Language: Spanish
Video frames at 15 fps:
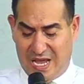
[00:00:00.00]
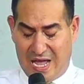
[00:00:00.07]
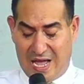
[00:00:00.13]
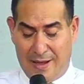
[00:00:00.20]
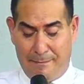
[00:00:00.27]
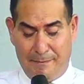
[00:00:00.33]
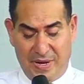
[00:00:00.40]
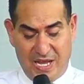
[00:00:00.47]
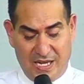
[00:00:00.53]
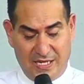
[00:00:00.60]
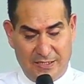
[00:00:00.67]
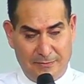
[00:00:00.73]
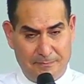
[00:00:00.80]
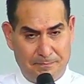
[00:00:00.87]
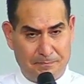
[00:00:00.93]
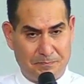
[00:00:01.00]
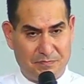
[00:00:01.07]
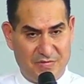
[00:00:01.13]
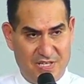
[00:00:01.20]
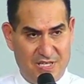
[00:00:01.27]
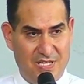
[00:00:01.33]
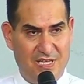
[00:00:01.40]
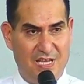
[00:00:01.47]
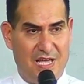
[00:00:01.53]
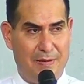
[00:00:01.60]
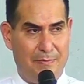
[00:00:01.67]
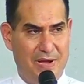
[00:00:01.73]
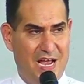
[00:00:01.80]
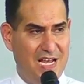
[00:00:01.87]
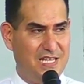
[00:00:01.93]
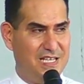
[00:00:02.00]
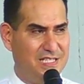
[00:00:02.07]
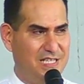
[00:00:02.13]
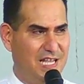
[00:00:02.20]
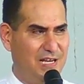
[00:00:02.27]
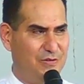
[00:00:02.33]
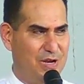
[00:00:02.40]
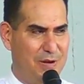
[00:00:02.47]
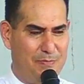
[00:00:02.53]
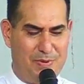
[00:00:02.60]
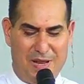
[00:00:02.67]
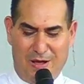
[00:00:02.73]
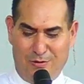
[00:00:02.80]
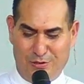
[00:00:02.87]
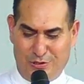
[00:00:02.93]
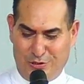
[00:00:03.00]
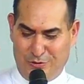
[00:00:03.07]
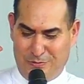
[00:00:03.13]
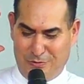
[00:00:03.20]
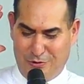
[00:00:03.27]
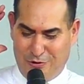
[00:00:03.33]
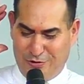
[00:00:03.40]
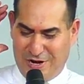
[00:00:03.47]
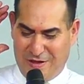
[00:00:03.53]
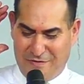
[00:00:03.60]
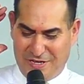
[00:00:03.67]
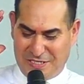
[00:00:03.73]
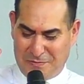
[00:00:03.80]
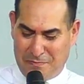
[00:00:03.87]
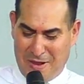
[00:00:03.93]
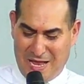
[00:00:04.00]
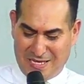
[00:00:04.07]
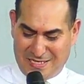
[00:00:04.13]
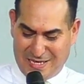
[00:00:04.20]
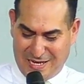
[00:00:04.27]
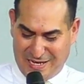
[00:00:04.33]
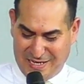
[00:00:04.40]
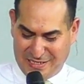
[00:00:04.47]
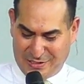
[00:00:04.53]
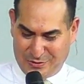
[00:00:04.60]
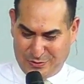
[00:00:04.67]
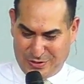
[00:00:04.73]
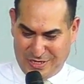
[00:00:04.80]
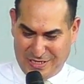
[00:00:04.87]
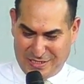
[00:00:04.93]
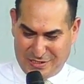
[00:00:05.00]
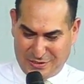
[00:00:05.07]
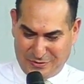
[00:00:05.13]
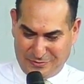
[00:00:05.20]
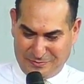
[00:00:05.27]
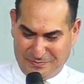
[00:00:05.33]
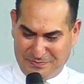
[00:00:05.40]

Amén y Alguien dele un aplauso una vez más a Jesucristo.